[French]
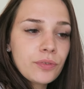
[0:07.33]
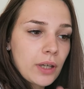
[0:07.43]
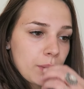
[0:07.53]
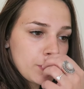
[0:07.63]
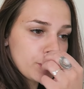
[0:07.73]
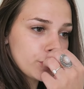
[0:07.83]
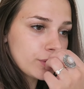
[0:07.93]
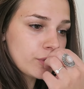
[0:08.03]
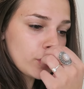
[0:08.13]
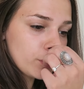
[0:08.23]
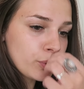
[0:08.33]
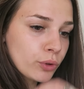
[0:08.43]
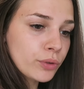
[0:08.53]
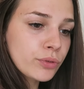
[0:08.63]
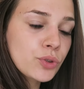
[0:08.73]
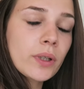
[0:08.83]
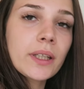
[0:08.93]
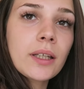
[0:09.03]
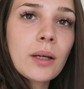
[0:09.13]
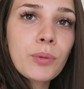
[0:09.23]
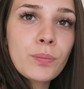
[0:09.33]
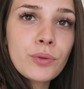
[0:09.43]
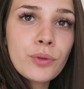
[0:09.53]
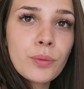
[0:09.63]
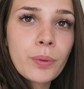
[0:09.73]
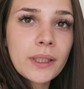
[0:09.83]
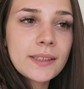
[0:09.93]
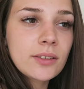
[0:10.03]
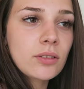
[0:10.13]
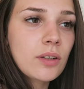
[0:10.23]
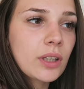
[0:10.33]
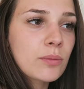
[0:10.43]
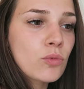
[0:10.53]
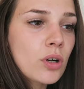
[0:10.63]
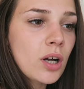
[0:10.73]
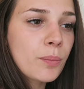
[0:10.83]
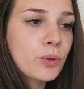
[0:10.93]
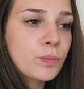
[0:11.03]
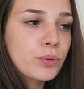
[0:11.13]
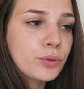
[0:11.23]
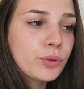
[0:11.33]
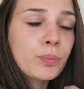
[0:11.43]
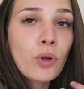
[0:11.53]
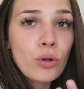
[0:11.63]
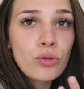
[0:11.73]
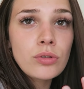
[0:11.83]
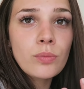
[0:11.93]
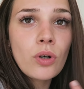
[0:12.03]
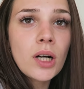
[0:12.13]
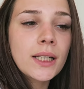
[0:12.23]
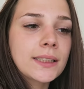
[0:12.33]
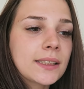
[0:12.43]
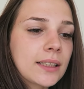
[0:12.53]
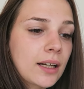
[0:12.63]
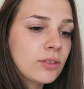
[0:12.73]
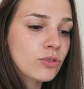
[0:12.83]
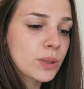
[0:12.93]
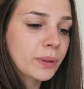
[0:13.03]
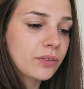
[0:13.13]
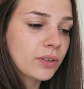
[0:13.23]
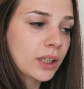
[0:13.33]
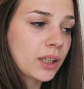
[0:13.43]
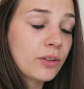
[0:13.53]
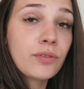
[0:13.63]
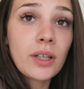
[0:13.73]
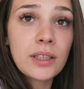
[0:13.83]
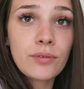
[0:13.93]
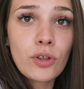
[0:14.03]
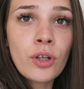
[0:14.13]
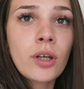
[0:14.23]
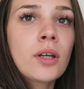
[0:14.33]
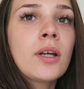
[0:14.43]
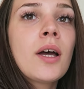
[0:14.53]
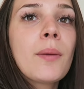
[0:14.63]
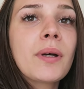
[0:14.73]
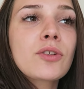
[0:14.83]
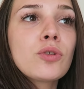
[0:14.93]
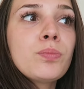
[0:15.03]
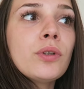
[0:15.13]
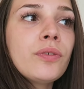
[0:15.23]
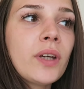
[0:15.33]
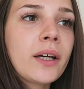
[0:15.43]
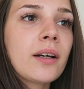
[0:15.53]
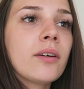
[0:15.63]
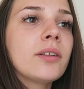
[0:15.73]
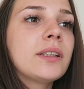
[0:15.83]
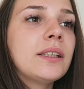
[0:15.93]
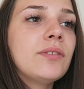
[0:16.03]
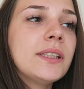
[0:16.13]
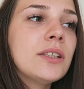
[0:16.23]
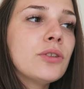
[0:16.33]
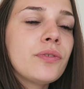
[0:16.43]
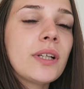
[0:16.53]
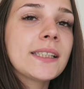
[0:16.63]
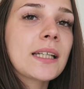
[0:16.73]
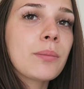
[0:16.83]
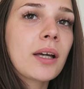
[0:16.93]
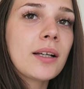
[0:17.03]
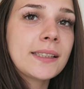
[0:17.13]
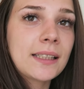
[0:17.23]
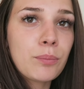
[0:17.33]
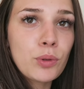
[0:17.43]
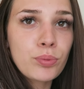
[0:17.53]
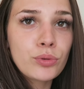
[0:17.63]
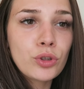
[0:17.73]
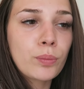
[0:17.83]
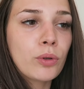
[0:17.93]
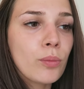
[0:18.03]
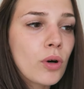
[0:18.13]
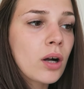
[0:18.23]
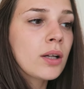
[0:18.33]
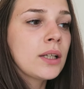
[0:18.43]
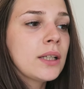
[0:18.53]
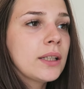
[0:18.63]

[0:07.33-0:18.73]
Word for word: de faire un peu plus de vlogs pour que vous soyez un peu plus présent avec moi, un peu plus proche de moi, etc. Donc j'ai préféré euh, faire des vlogs parce que pour faire euh, des vidéos face caméra c'est un peu plus dur pour moi